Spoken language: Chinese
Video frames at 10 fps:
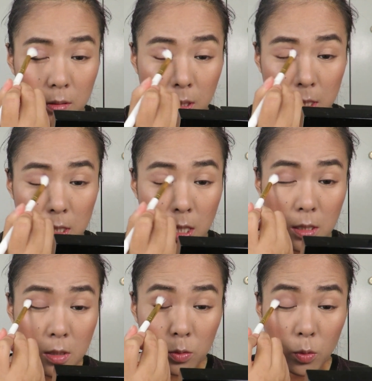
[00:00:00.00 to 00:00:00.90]
但是
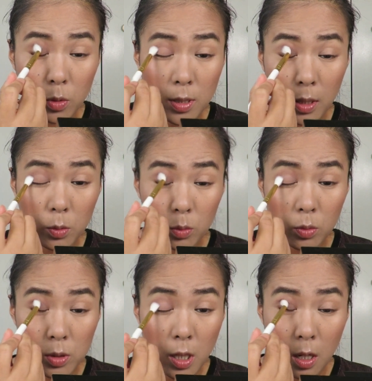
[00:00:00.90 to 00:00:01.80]
上色度、晕染度
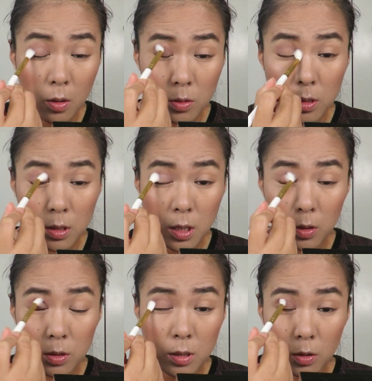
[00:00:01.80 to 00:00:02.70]
都超级
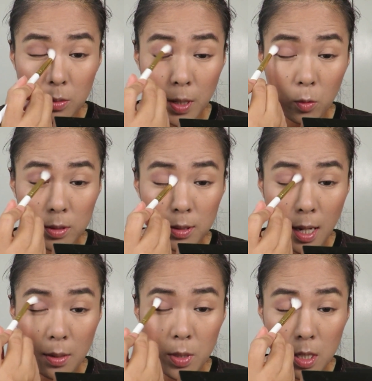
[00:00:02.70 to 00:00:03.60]
超级超级棒。我
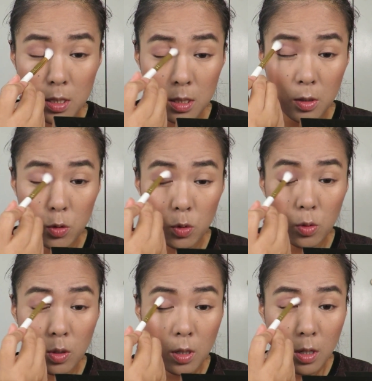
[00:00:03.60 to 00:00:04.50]
大面积的
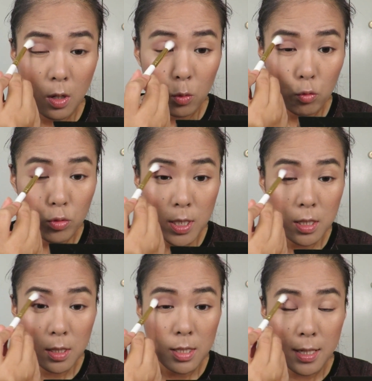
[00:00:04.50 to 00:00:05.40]
去乌
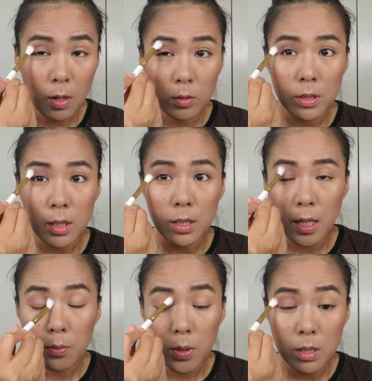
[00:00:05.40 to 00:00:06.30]
青一下我的这个
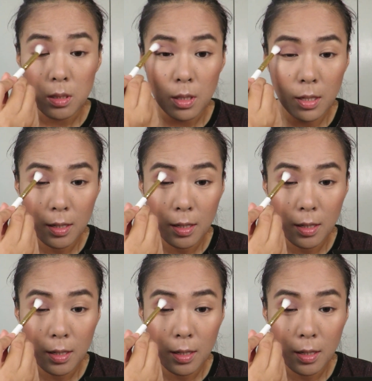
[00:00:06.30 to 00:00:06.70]
眼皮。